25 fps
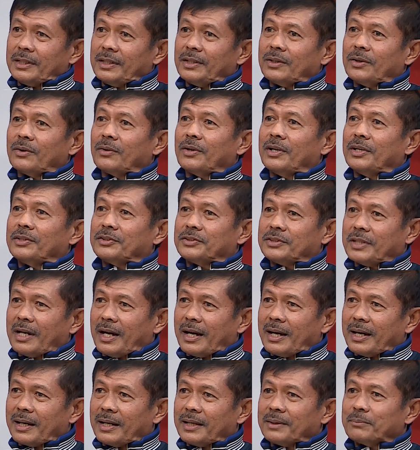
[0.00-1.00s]

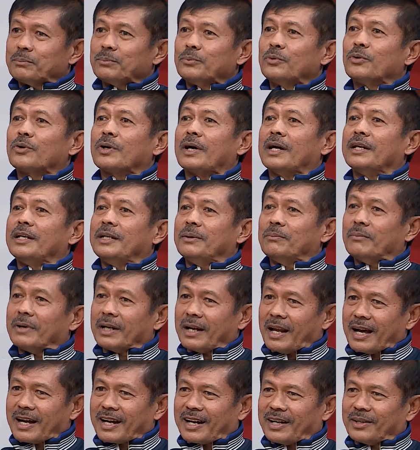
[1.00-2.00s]
Indonesia bukan
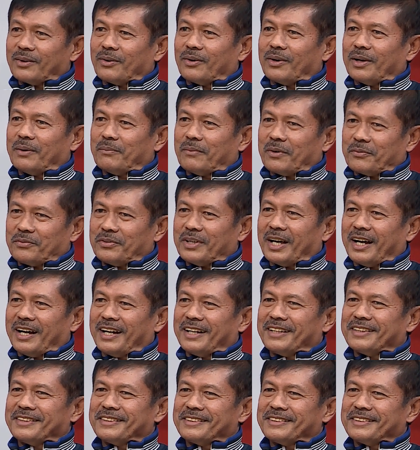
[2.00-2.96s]
dimenangkan oleh mafia.